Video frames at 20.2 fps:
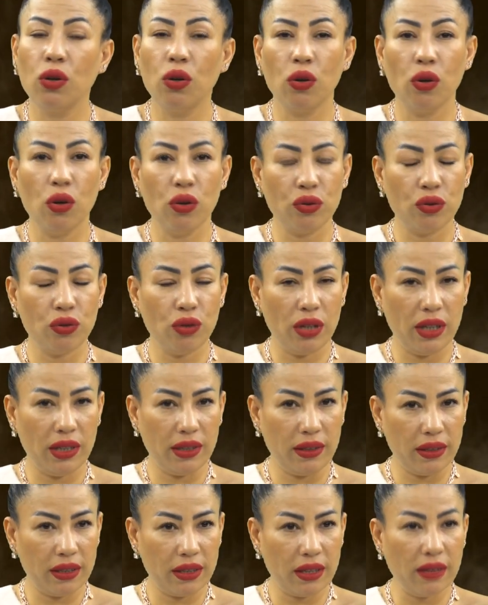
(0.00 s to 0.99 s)
Kilo
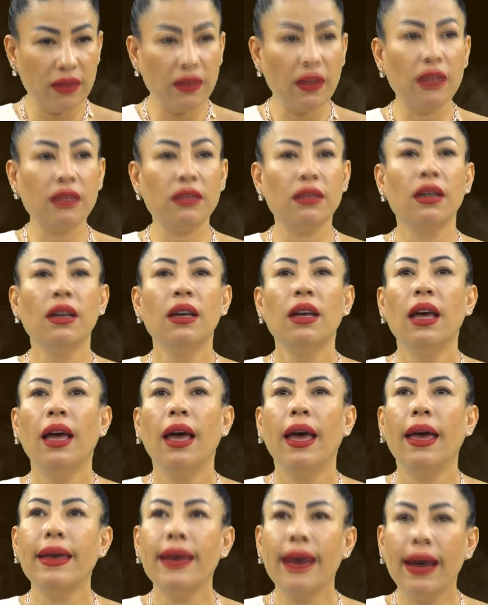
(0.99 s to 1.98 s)
kontrolüne dikkat et.
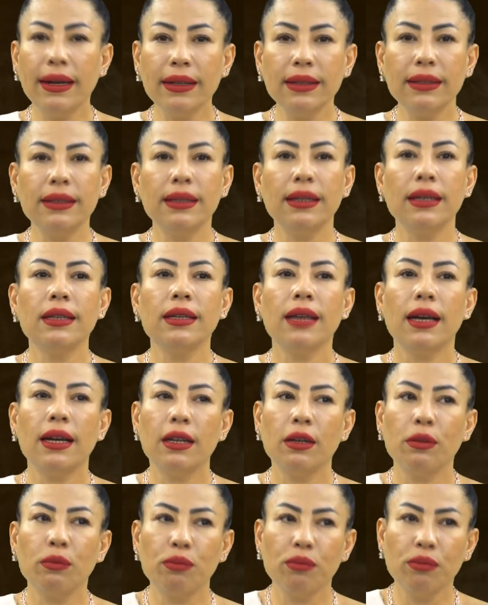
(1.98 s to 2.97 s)
Eğer ki
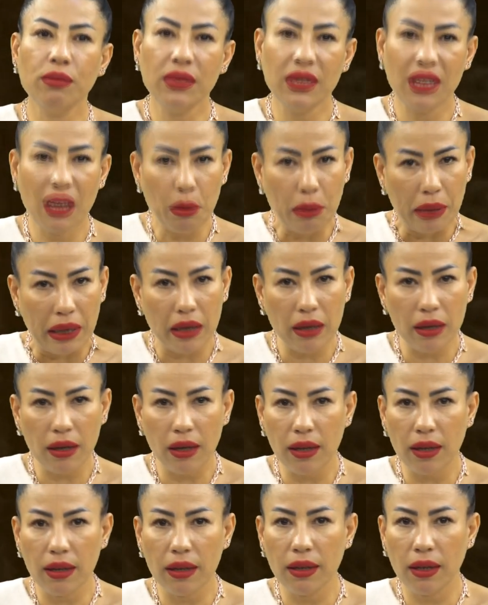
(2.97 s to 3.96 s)
yani
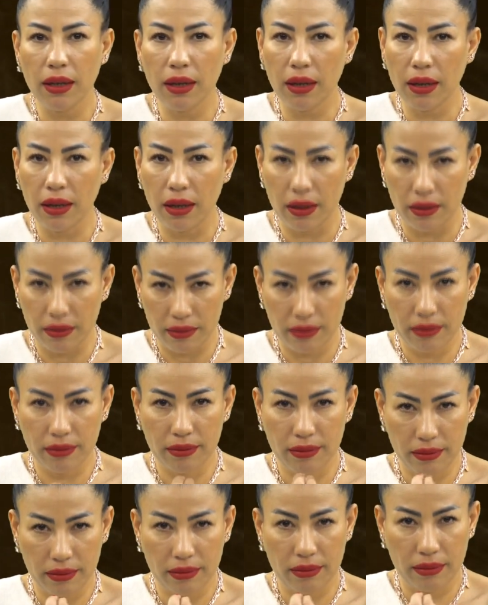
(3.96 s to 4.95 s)
yemeğiyle ilgili
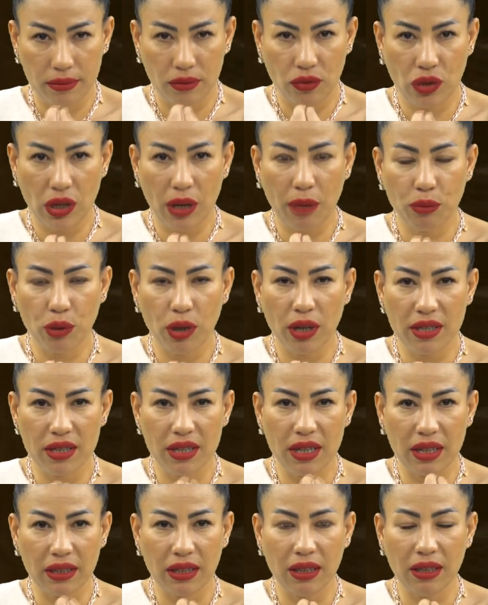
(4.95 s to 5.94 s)
can
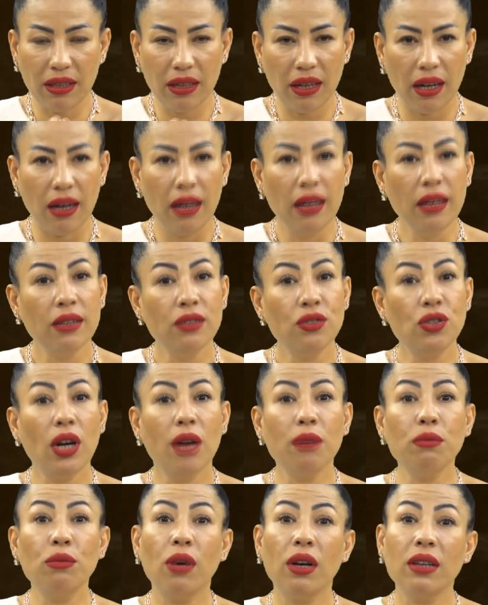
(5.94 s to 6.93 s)
boğazdan gelir ya
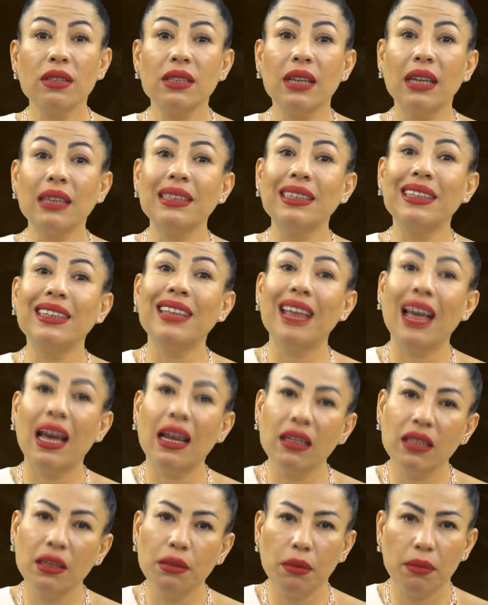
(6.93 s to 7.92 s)
can boğazdan
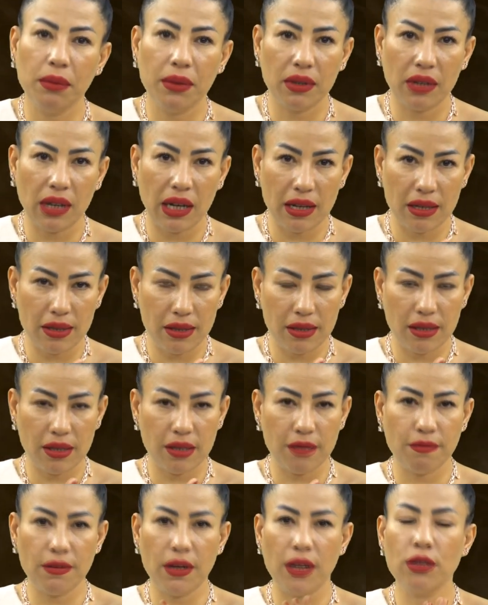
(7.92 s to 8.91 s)
gider gibi bir
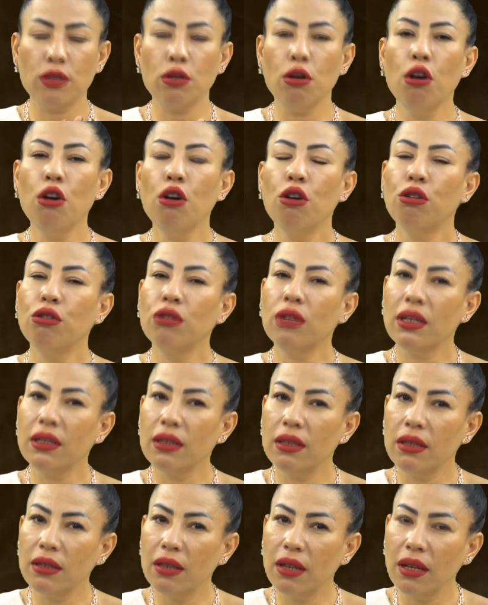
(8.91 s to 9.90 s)
rahatsızlığın varsa
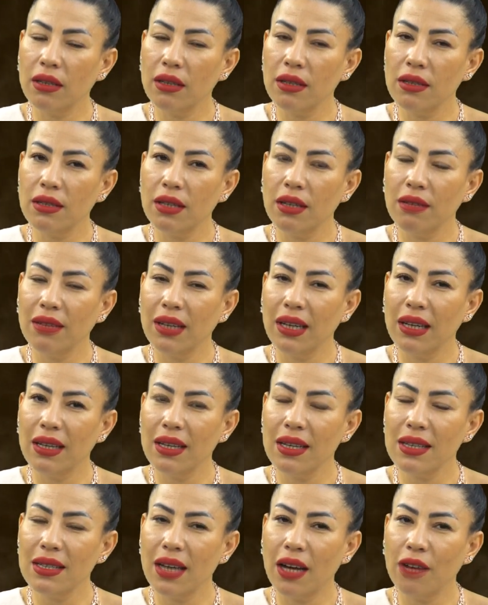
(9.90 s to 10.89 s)
oraya da dikkat et sevgili
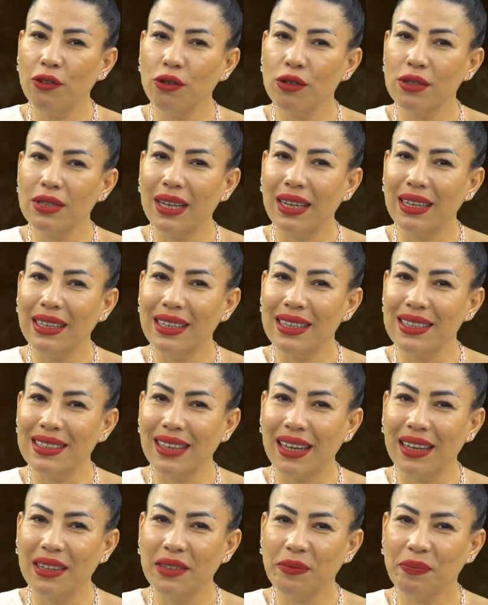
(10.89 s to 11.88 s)
ikizler, yükselen
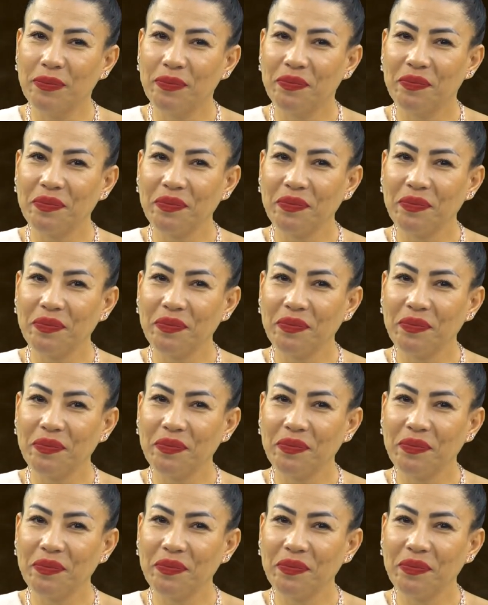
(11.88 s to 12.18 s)
ikizler.